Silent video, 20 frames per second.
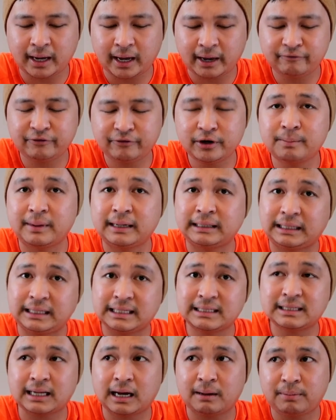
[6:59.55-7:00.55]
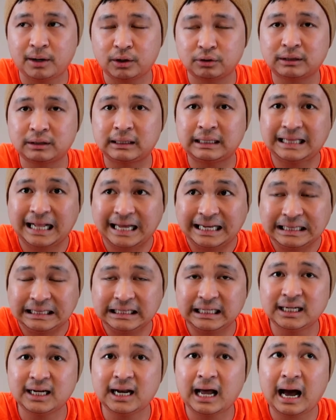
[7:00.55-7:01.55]
every month is about
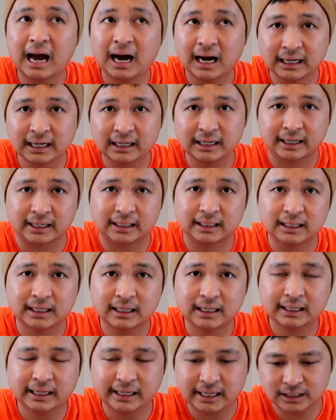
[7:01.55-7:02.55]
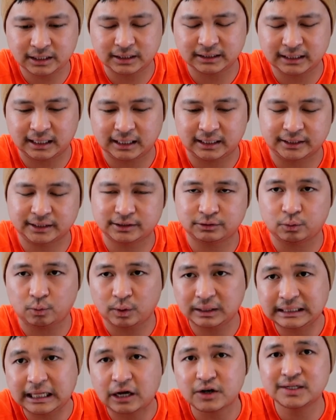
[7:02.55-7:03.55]
1,900 Canadian dollars. So,
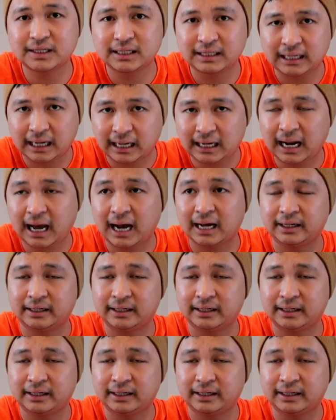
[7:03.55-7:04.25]
1,900